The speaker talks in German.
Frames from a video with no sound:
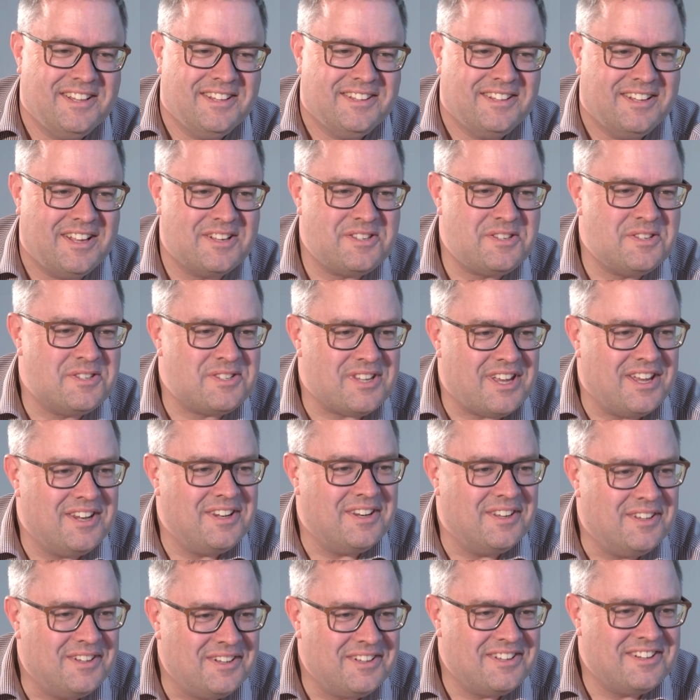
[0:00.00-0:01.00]
Das ist ein,
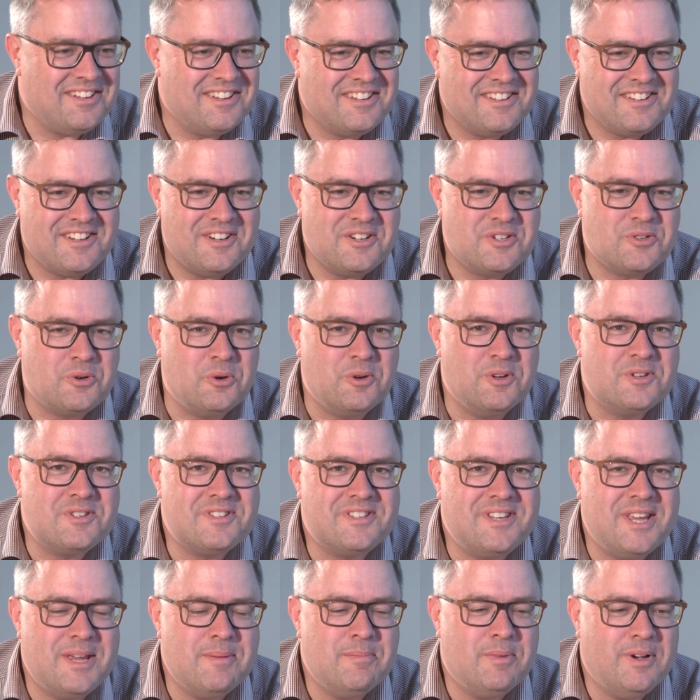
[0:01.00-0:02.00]
äh, ein schönes
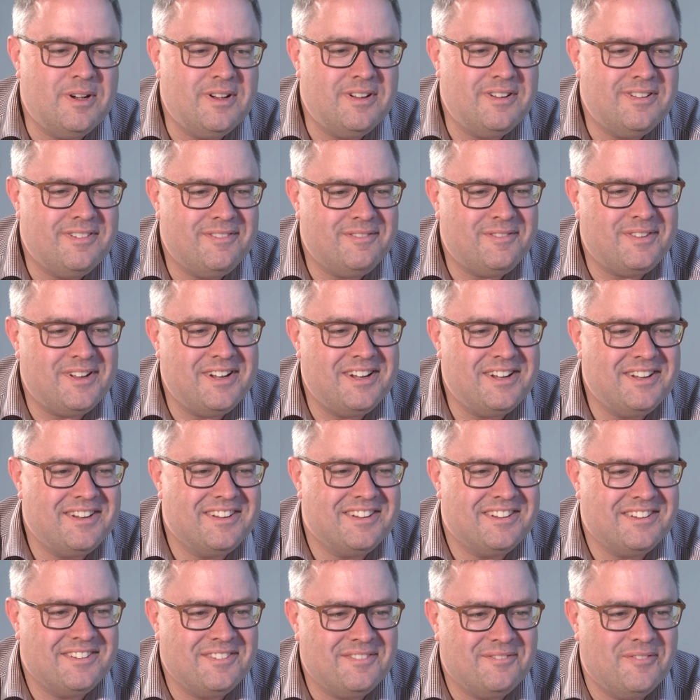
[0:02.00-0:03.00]
Thema, weil,
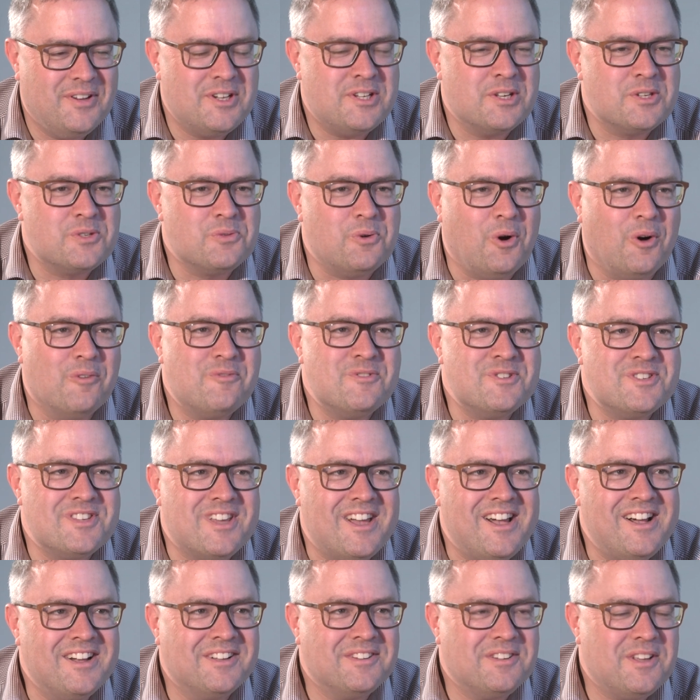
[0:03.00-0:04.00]
wenn ich das so offen
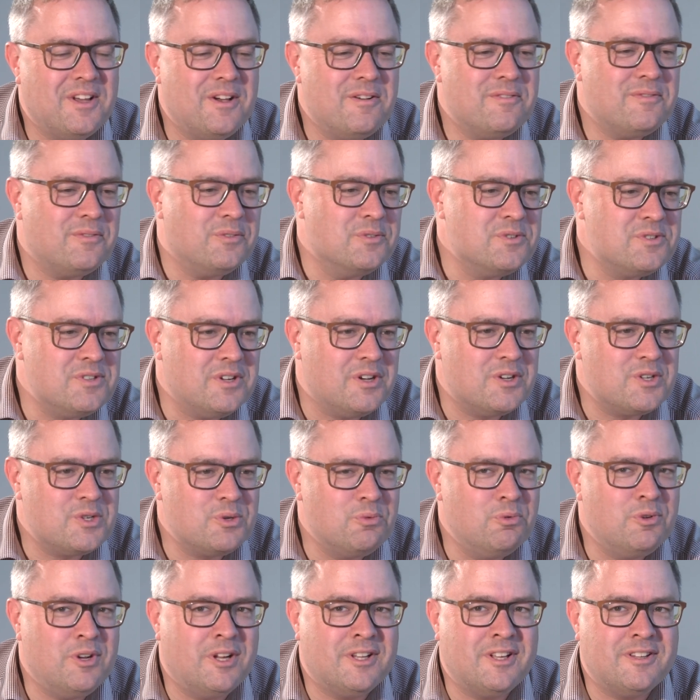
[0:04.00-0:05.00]
sagen darf, unser
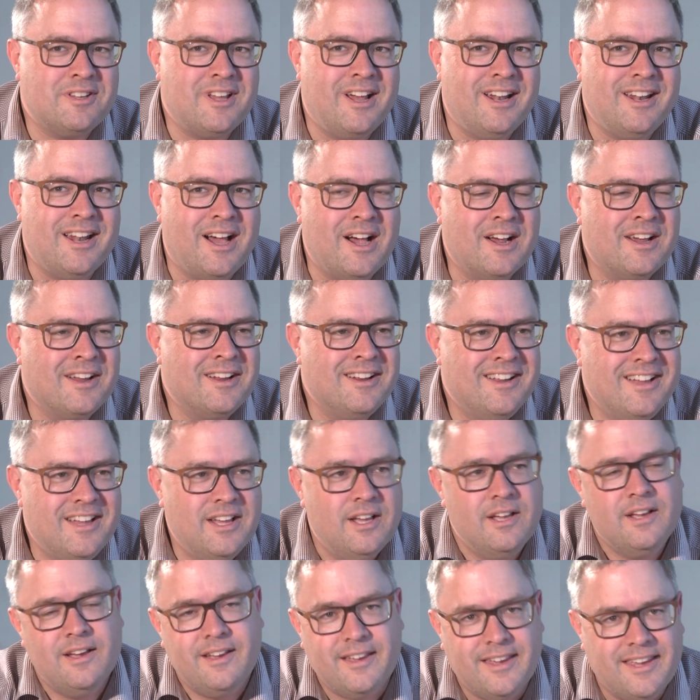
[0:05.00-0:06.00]
Schulleiter, der Herr Lang,
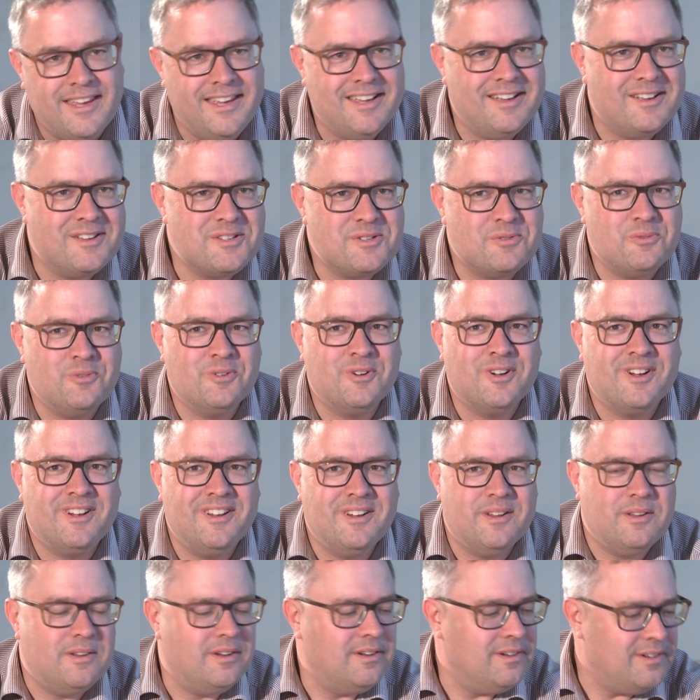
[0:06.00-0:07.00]
eher so ein,
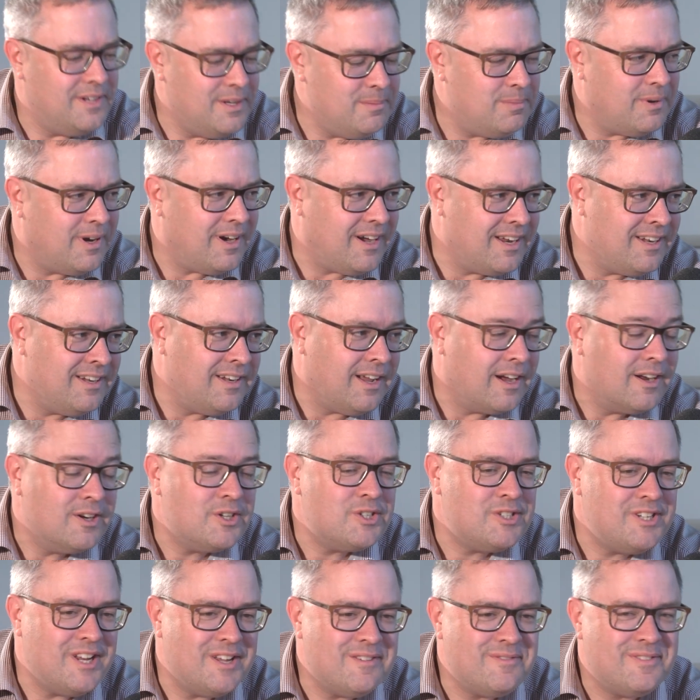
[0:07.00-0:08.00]
lieber ein
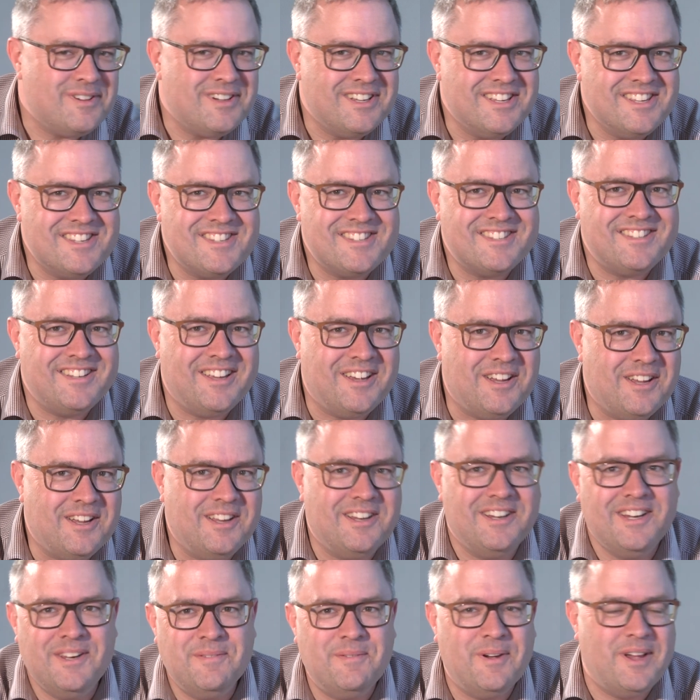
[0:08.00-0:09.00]
Langschläfer ist, der
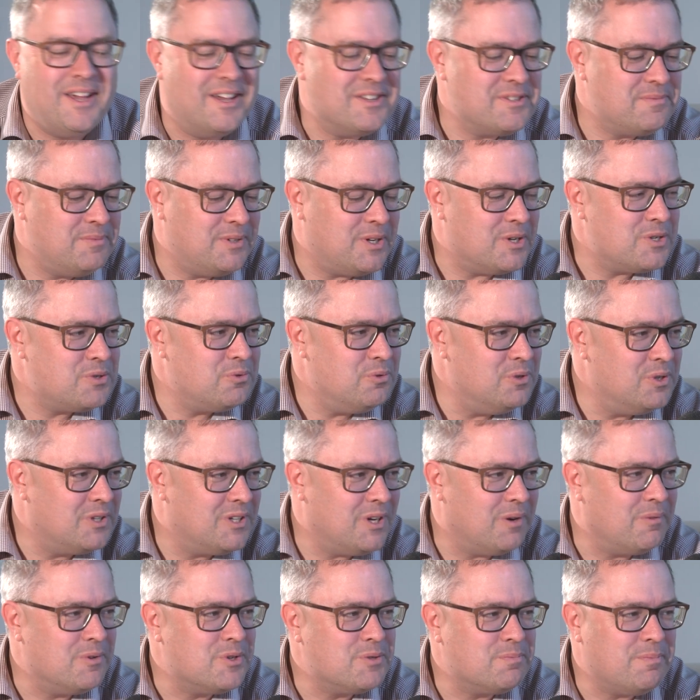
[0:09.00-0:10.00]
lieber erst mit der Schule,
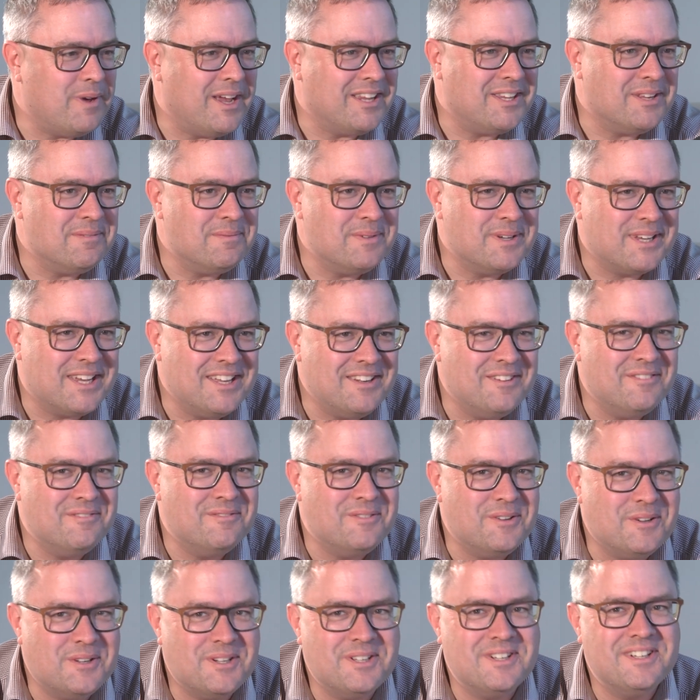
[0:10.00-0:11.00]
glaube ich, später beginnen
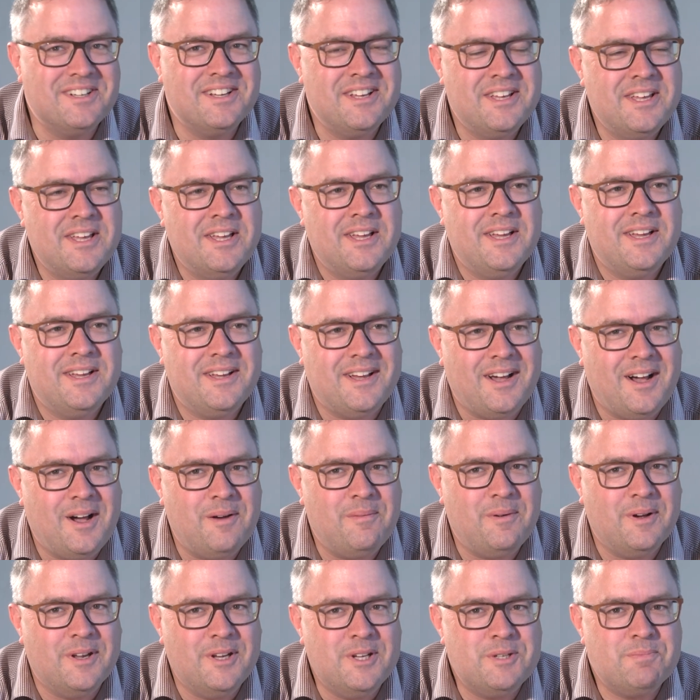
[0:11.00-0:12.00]
würde
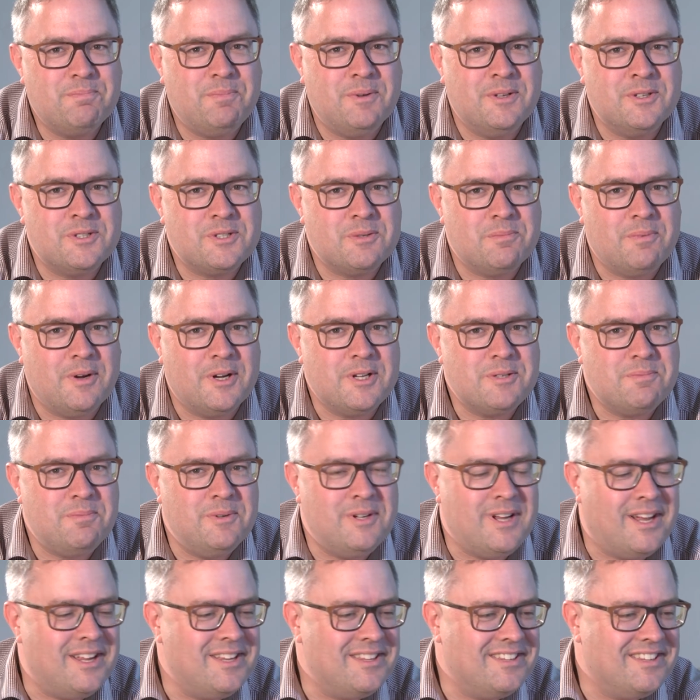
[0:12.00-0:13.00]
aber ich bin zum Beispiel
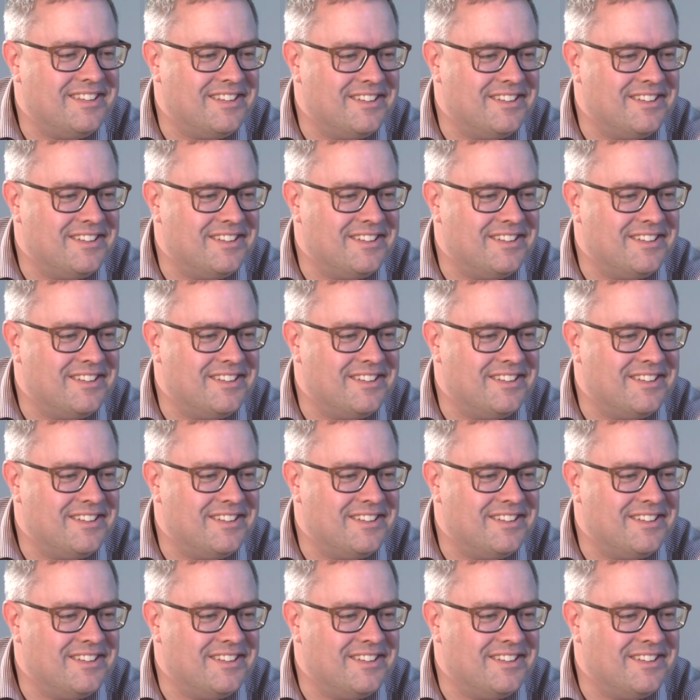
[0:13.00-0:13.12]
ein,